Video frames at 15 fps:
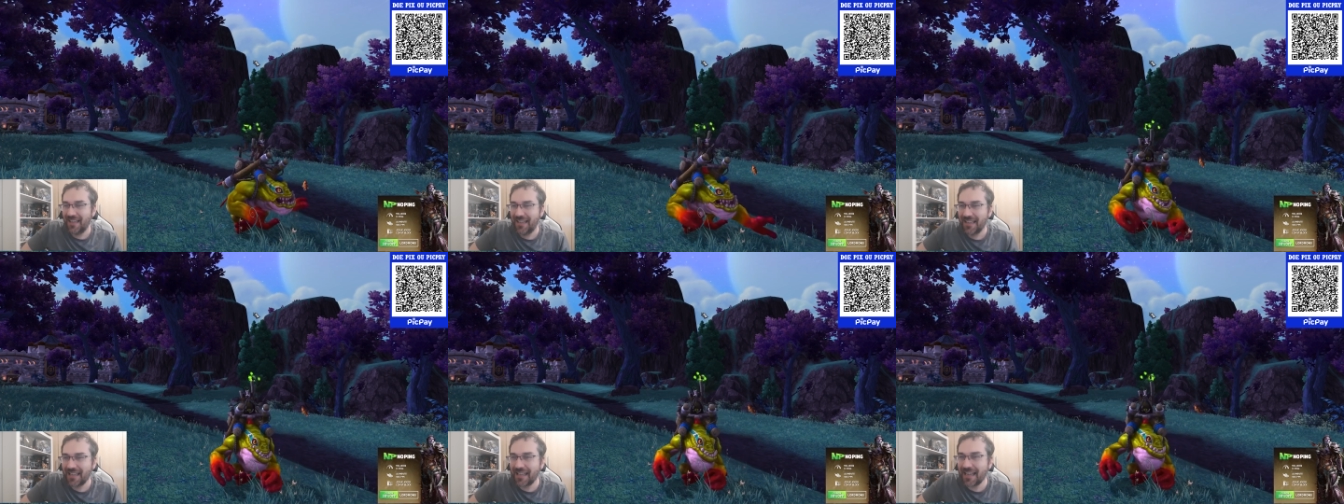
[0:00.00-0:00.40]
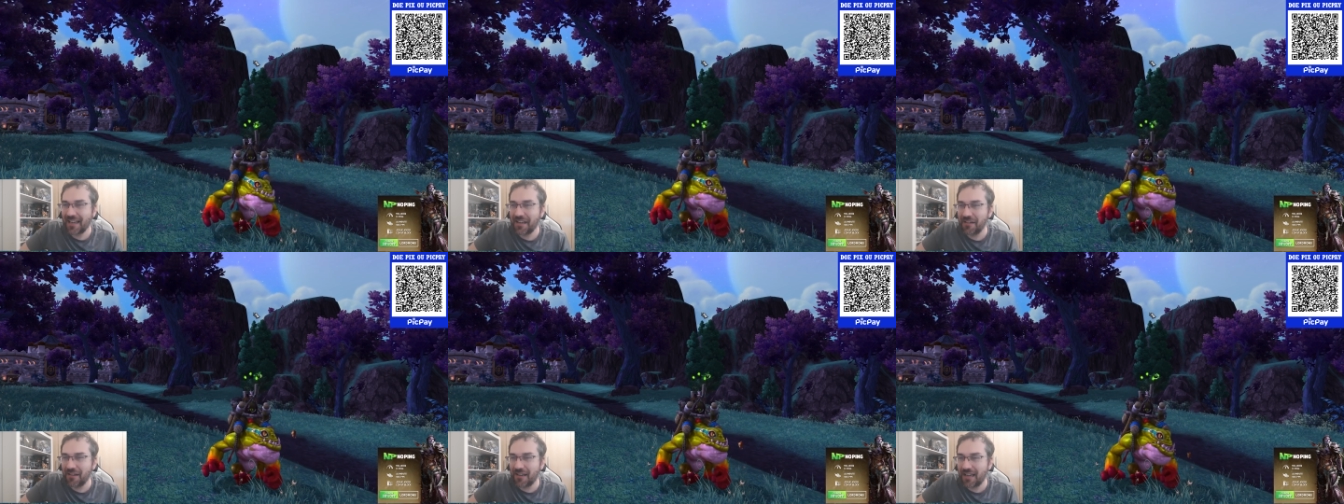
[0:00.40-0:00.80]
O que, que é
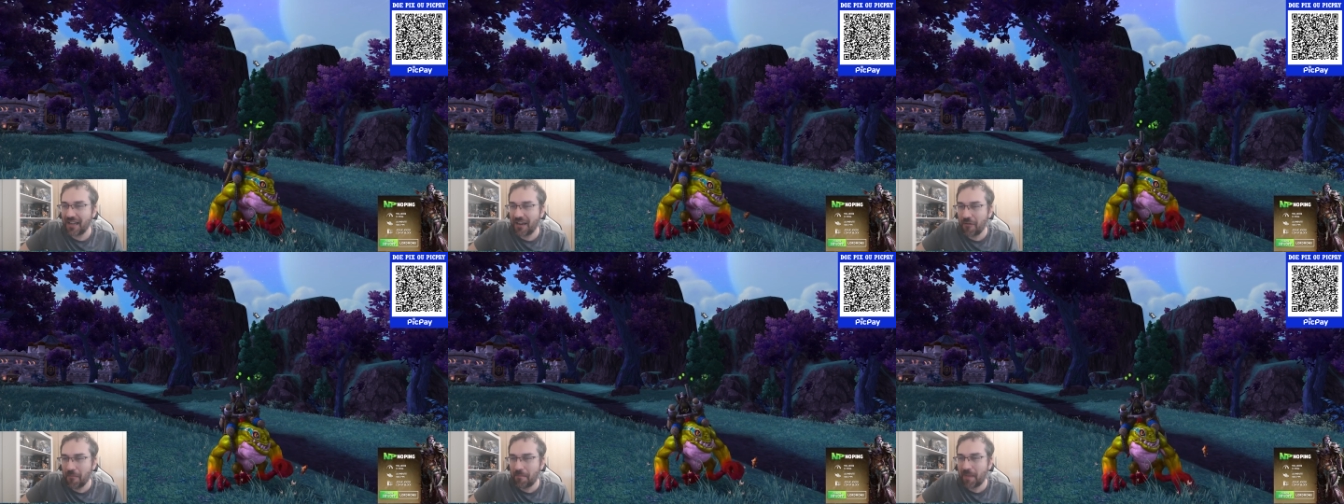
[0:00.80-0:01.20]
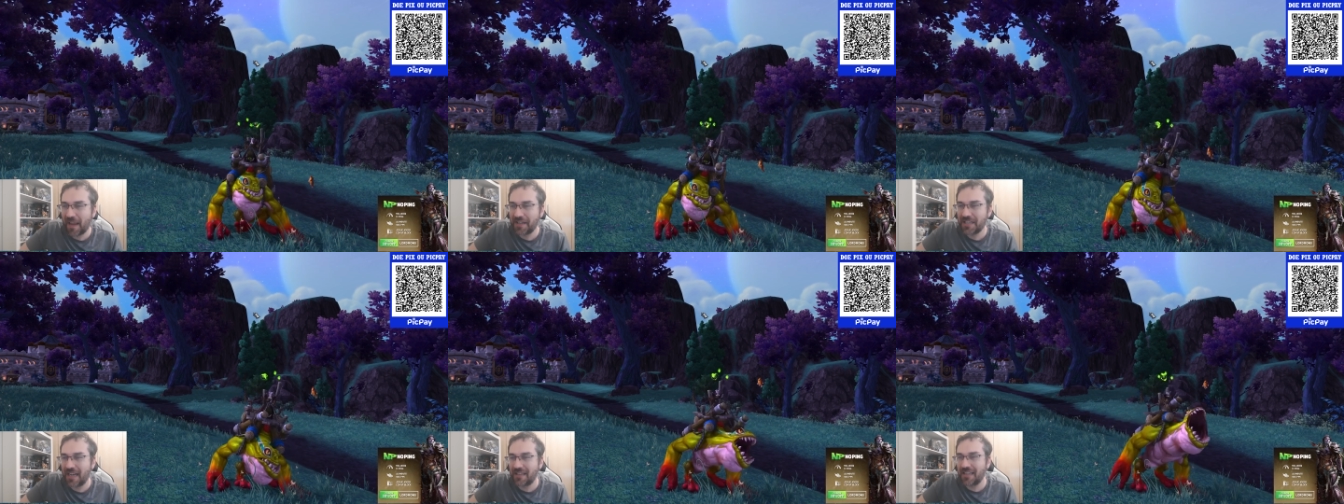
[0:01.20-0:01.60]
aquilo ali? É um
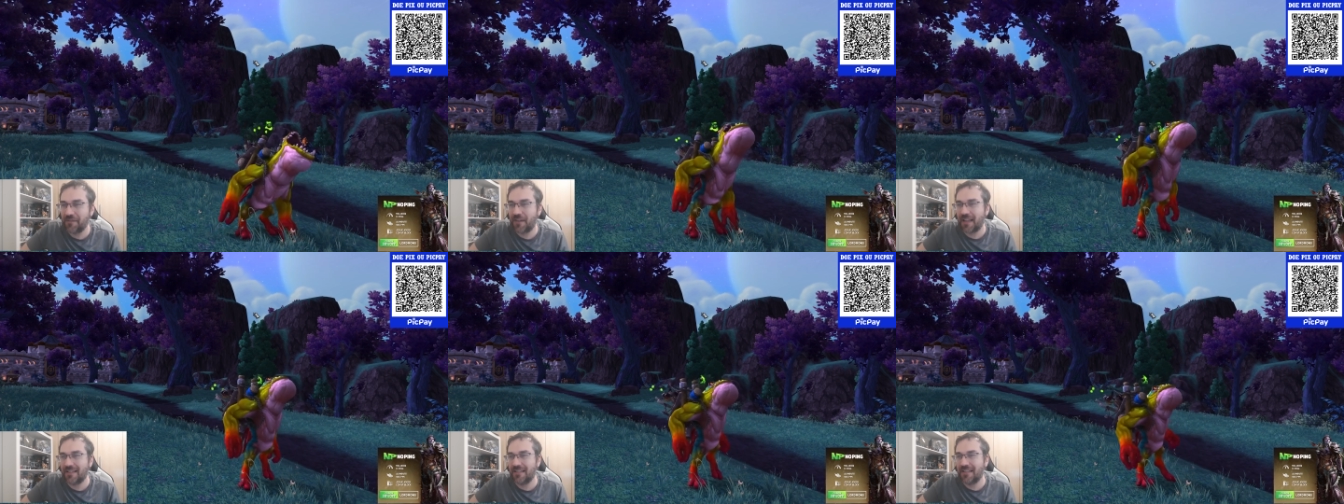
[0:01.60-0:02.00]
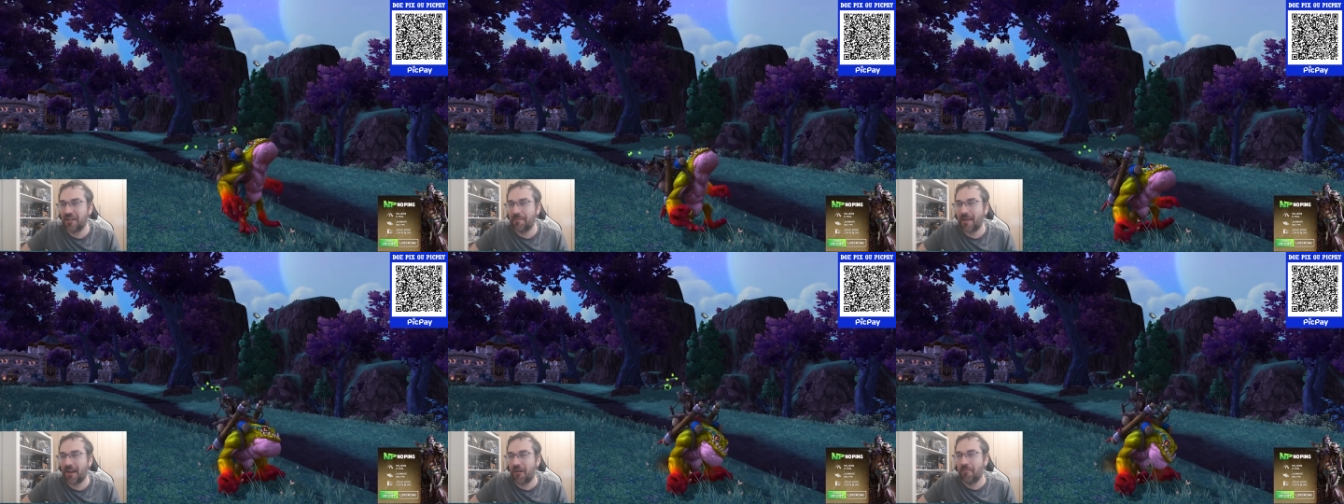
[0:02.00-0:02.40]
peixe, ele fica tentando
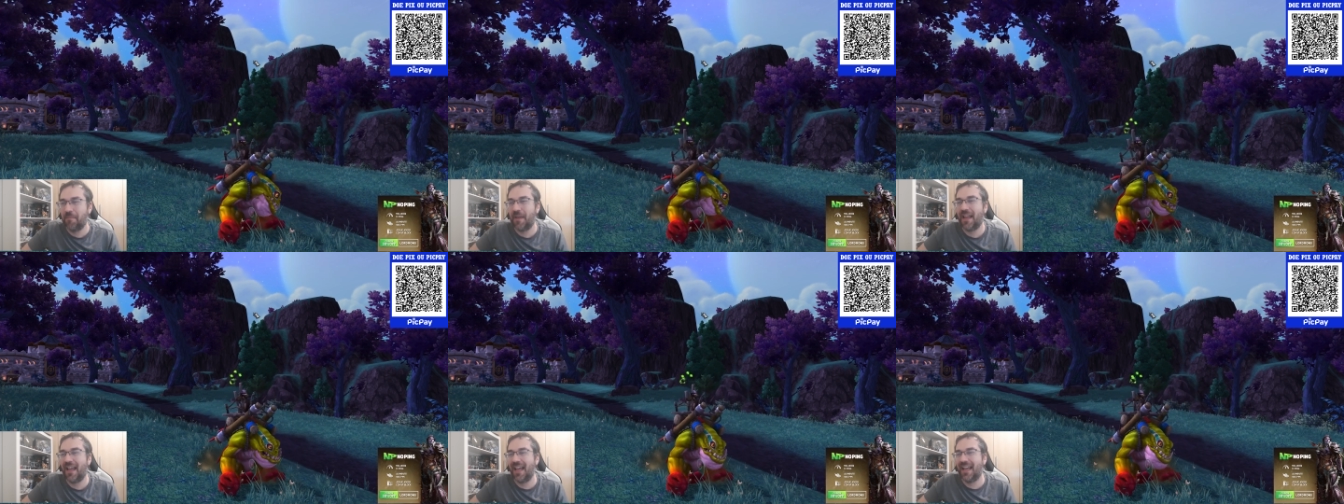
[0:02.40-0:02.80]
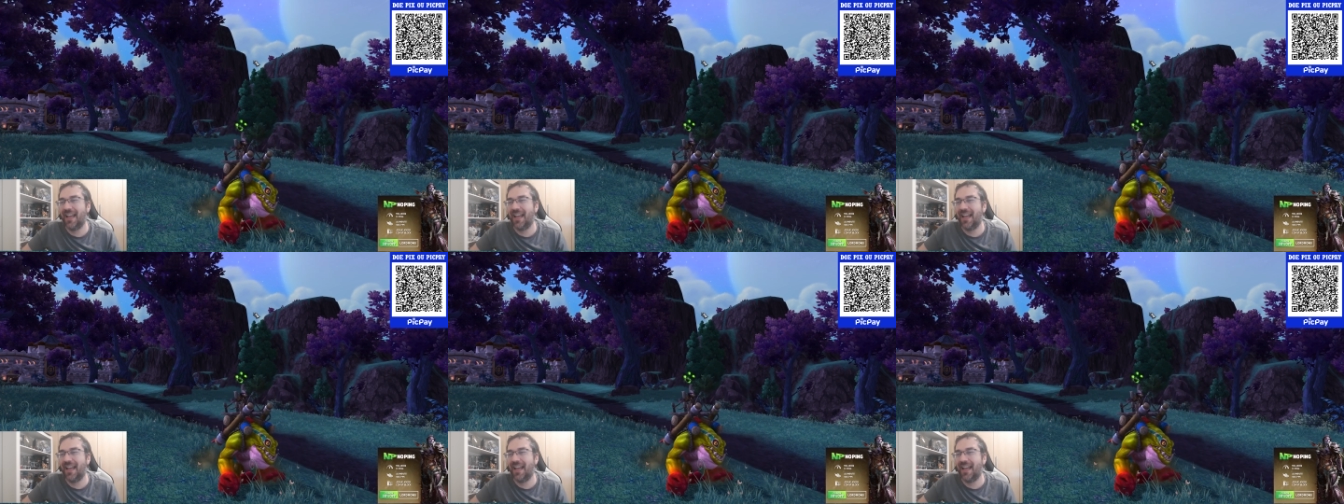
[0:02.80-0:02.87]
pegar um peixe.